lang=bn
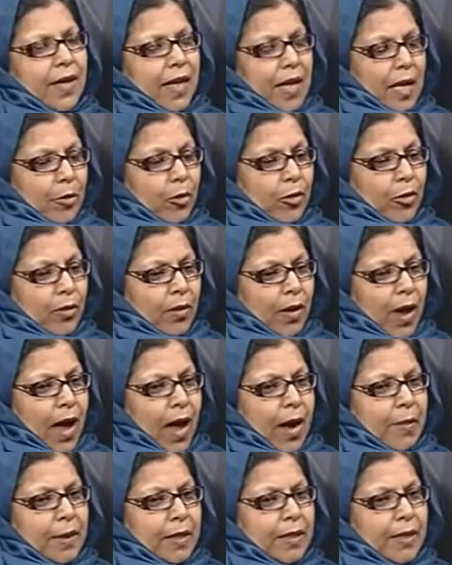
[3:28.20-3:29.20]
এবং
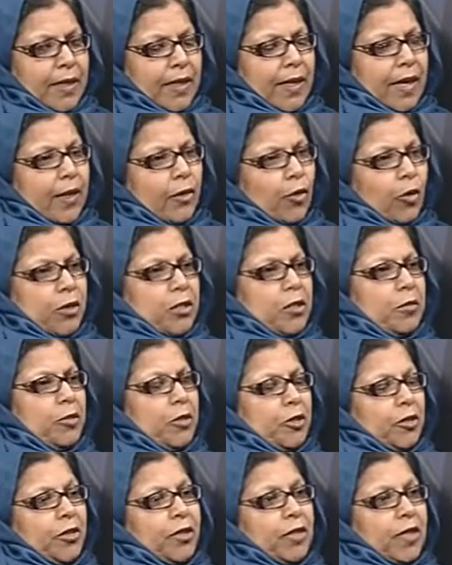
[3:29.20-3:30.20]
আমাদের এই
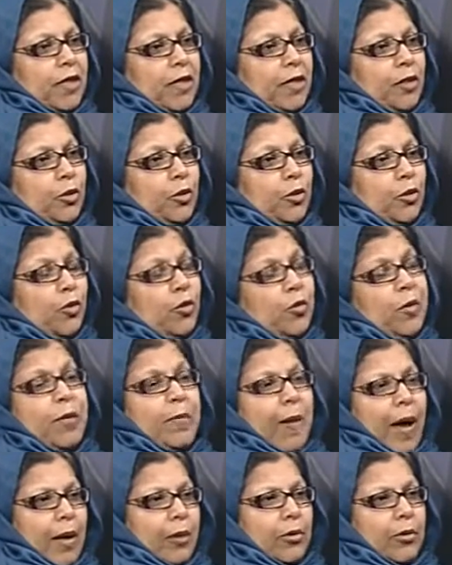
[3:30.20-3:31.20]
কন্ট্রিবিউশনটা কিন্তু খুবই
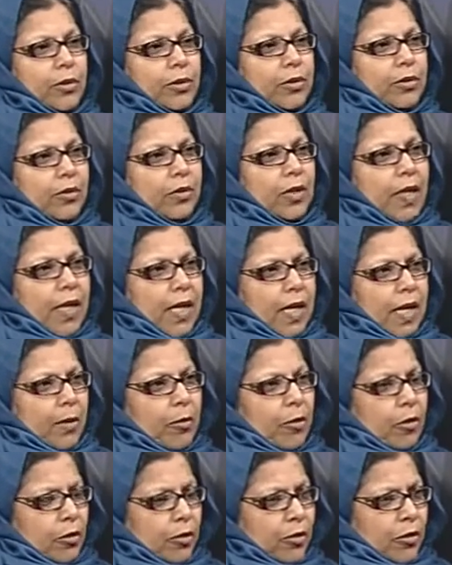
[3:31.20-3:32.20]
ভালো হতো
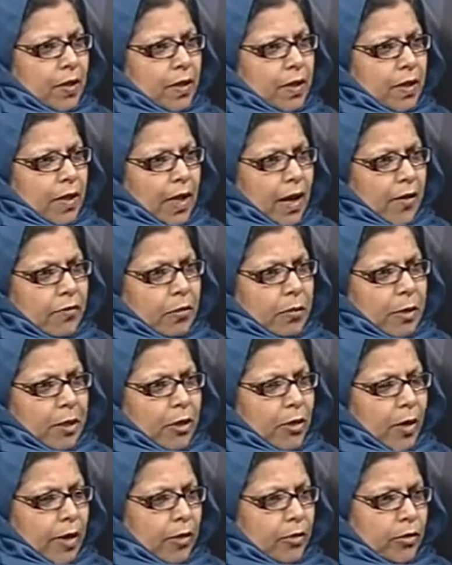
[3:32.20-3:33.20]
এবং লোকাল গভর্নমেন্ট
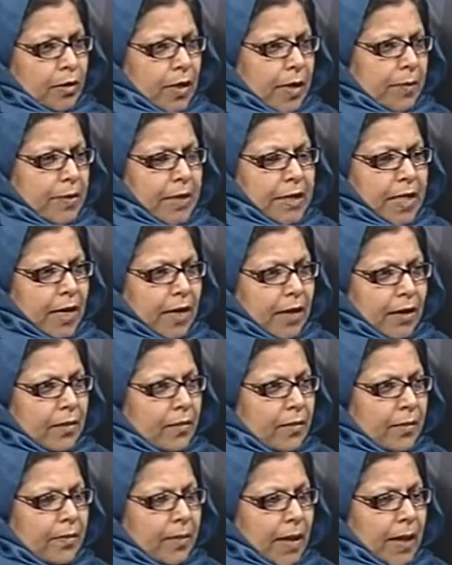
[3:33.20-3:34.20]
এখন আপনি জানেন
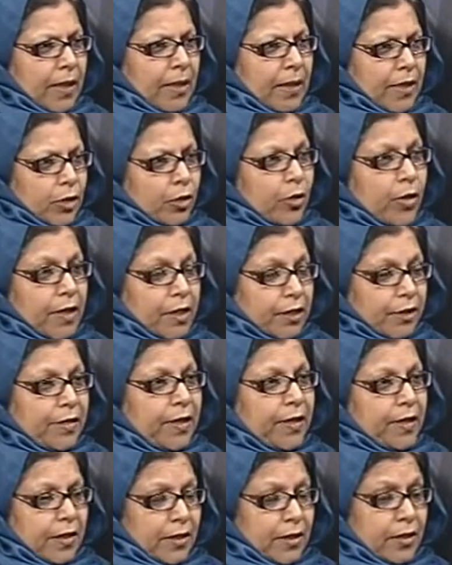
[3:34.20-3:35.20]
বাংলাদেশে অনেক
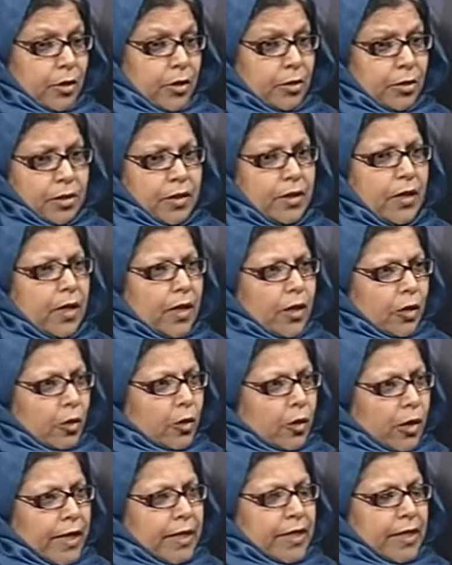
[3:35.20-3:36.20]
স্ট্রেংথেন
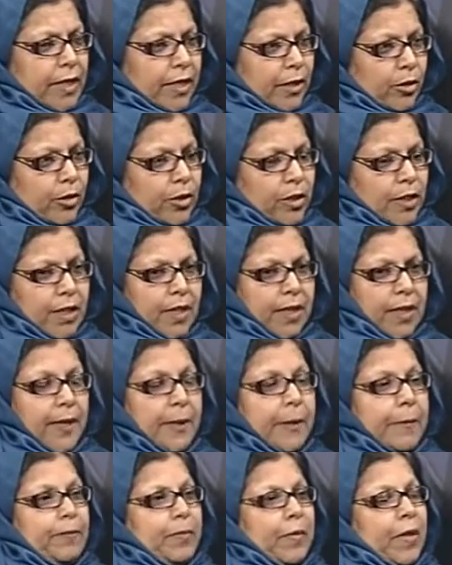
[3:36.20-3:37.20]
হয়েছে হচ্ছে
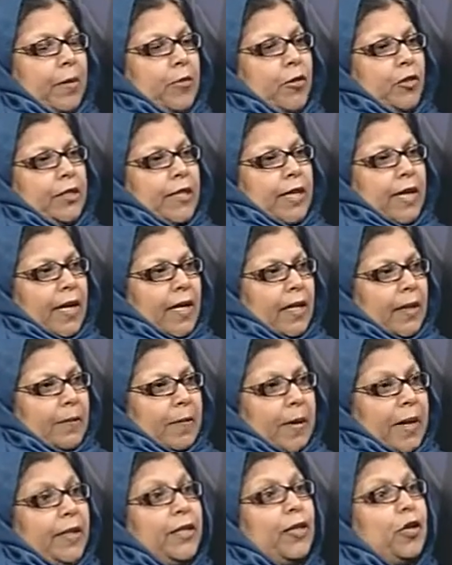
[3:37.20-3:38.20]
এবং সেখানে
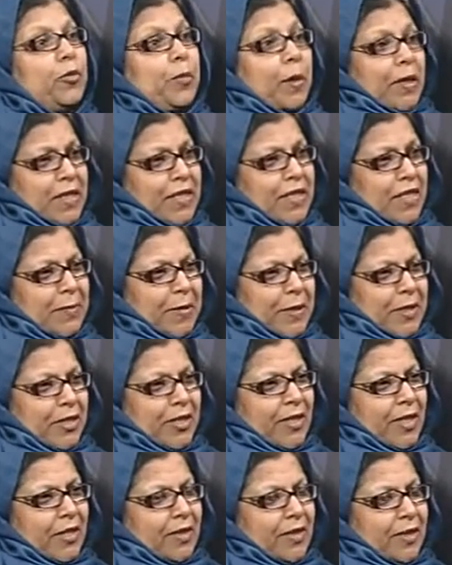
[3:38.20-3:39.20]
মেয়েদেরও
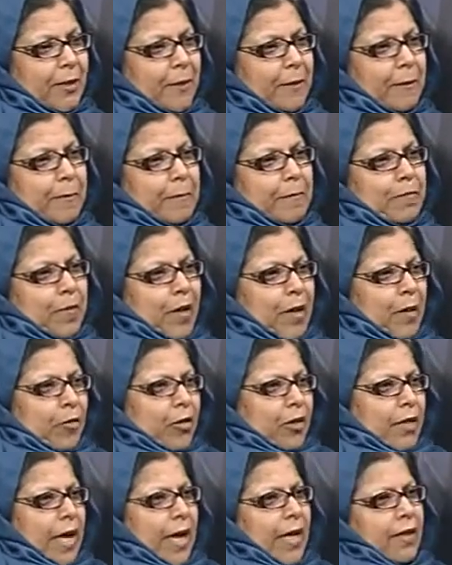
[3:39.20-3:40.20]
পার্টিসিপেশন আছে এবং
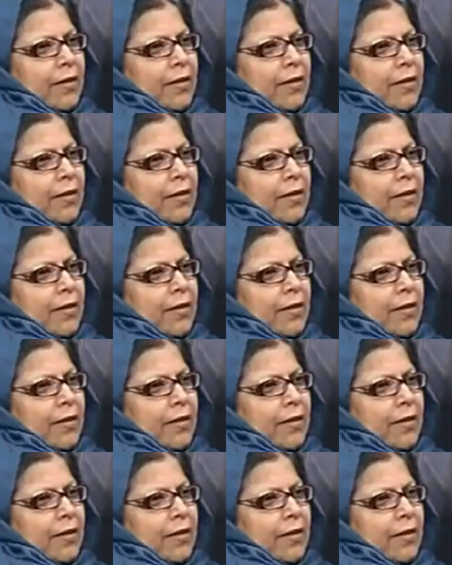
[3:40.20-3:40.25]
হেলথ